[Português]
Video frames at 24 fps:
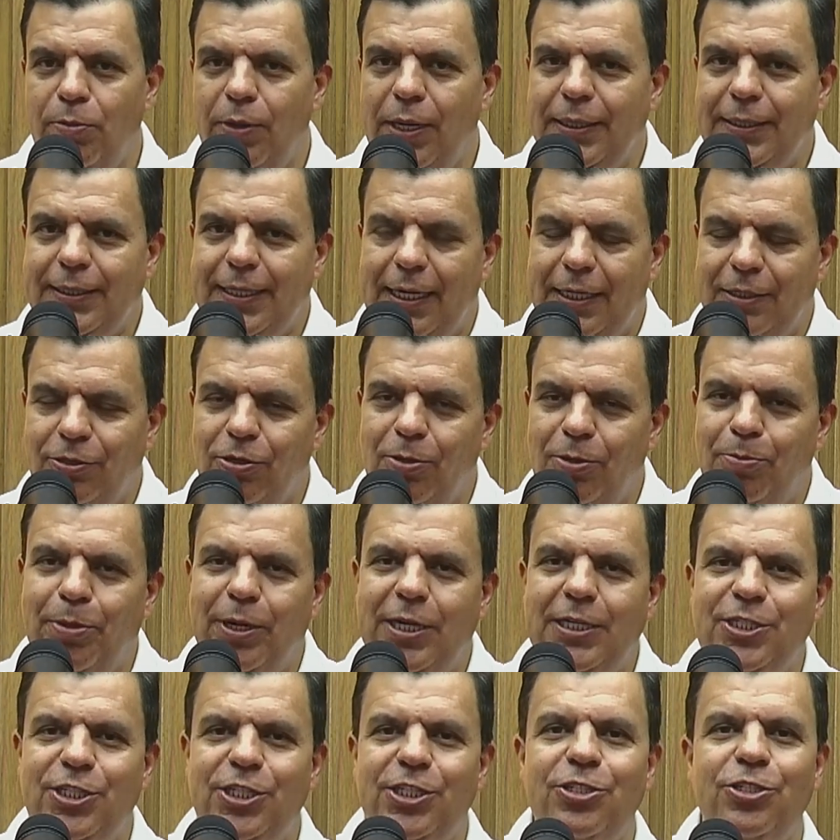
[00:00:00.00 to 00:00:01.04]
mandato a
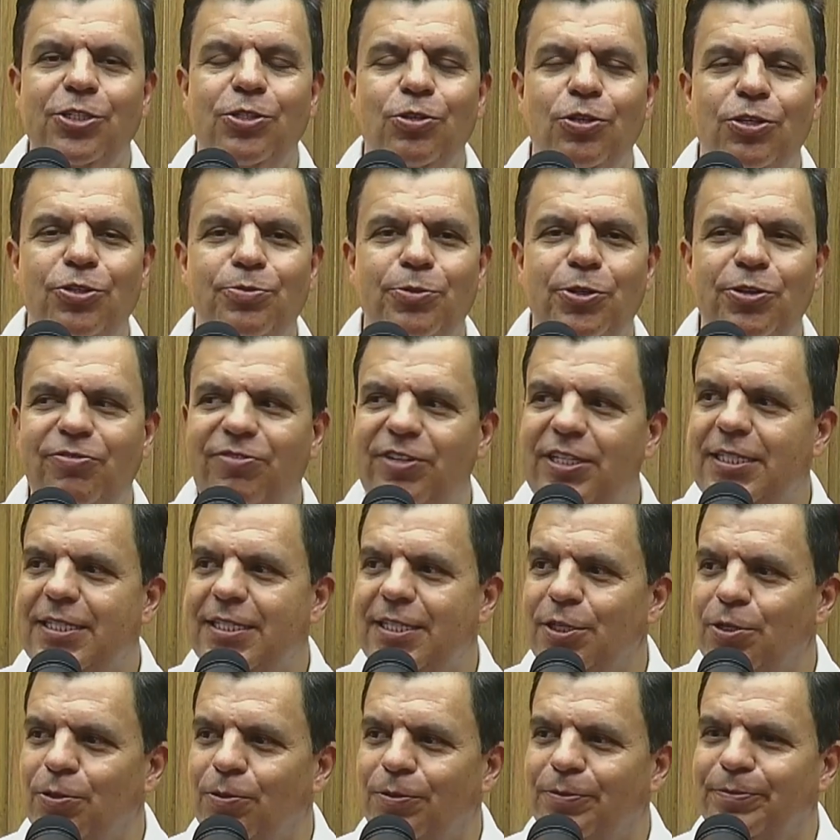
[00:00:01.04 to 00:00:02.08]
partir de
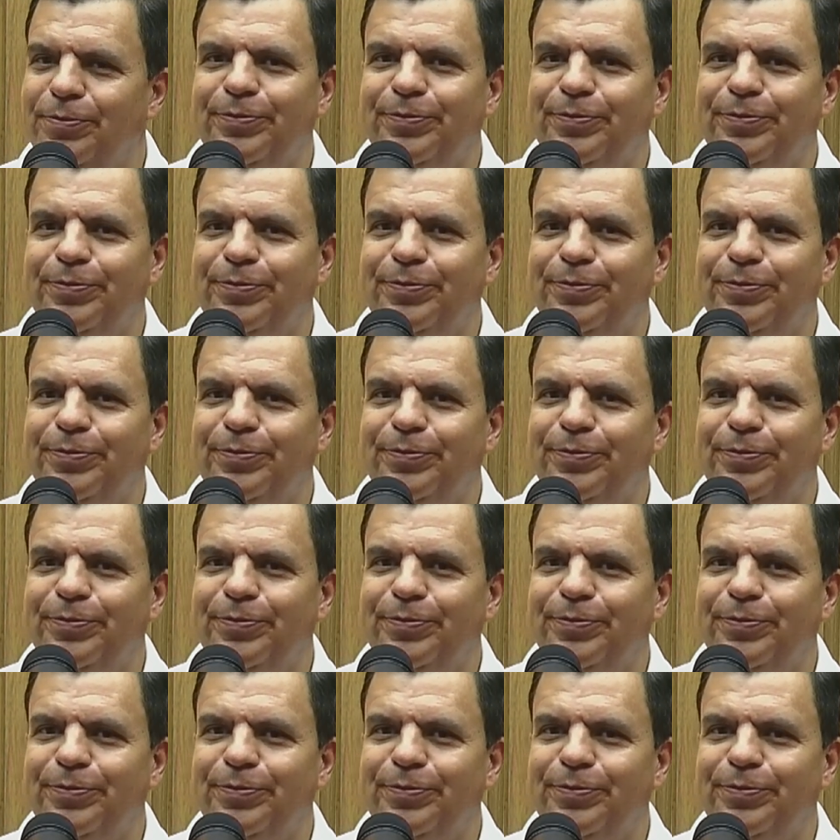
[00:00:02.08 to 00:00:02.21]
2025.